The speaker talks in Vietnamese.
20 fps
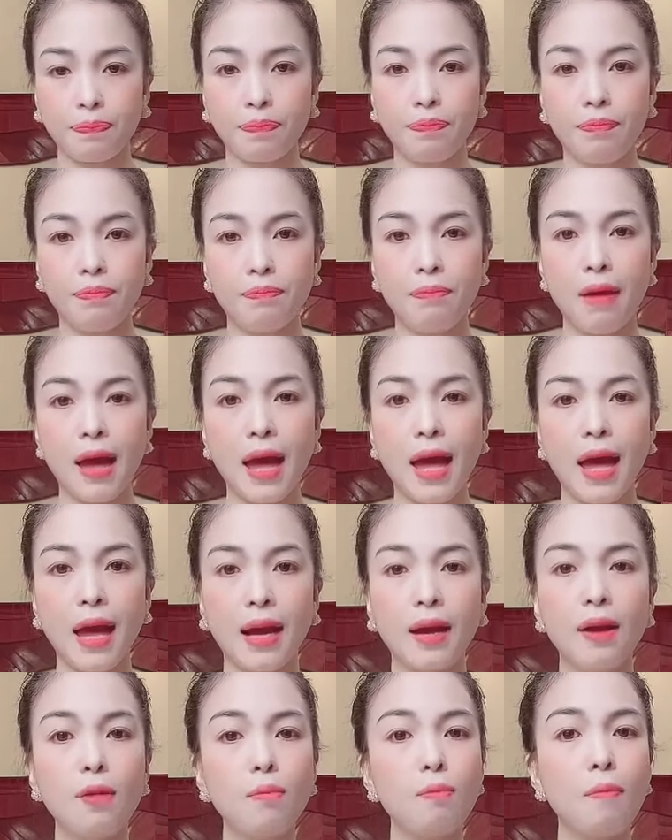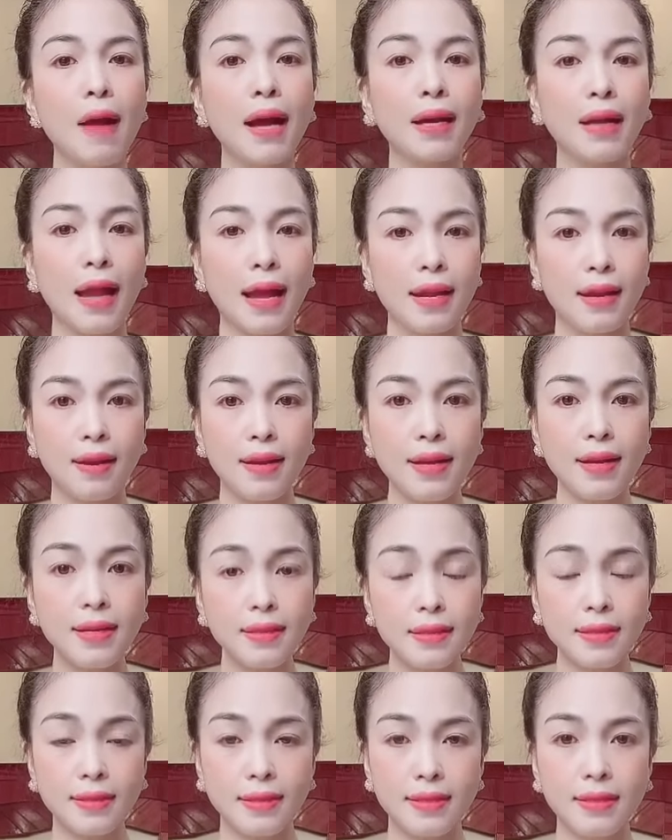mà không mang lại lợi
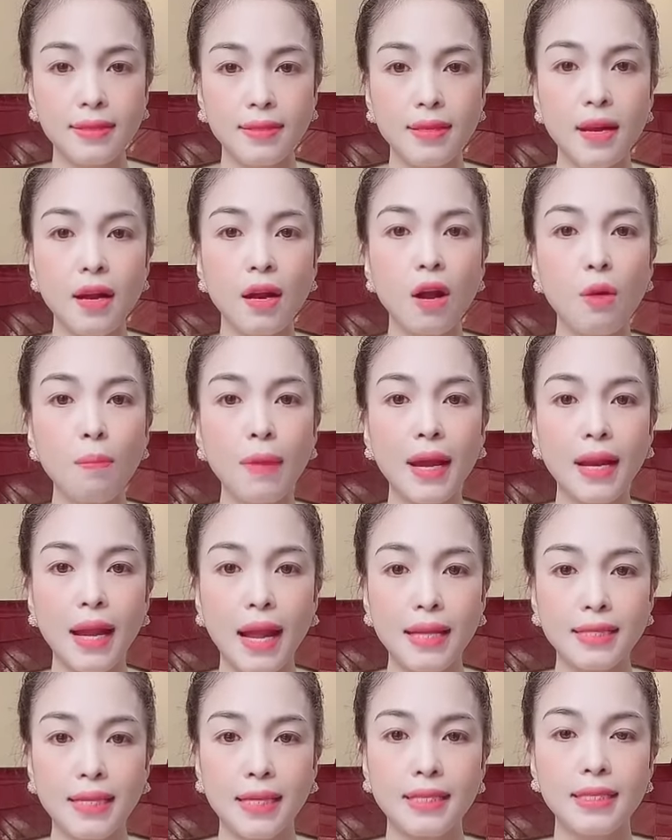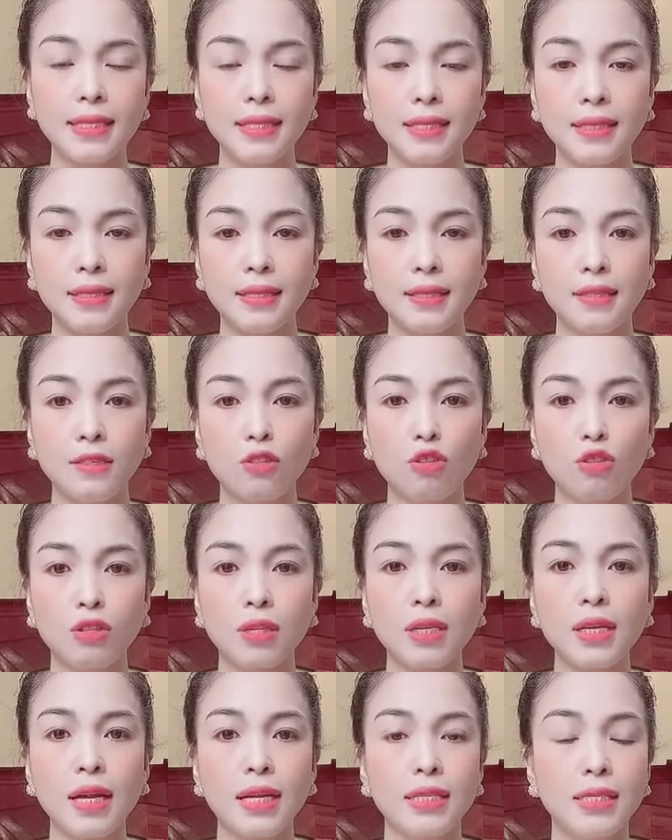ích thực sự không mang lại giá trị thực sự cho
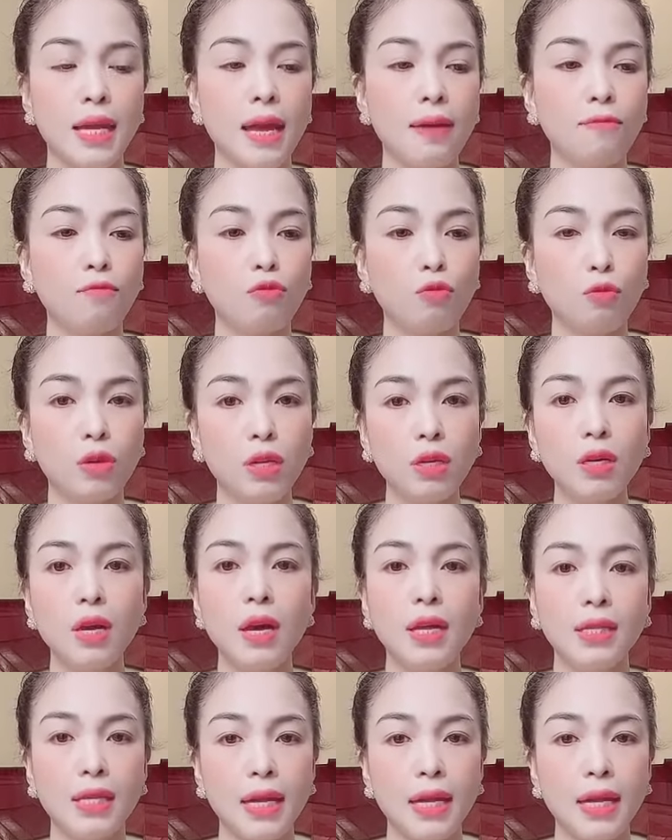tất cả chị em phụ nữ thì